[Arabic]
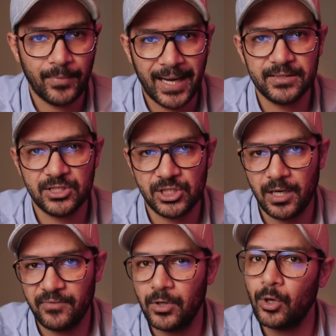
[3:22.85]
محدش
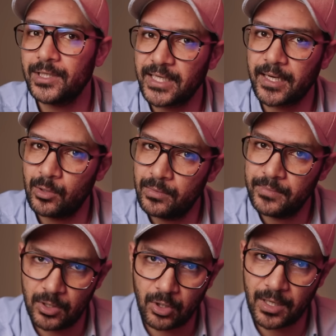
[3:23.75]
يعرف اللغة دي غيرهم
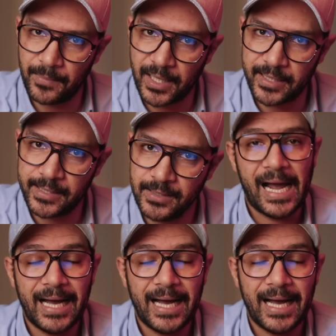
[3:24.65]
اللغة المجرية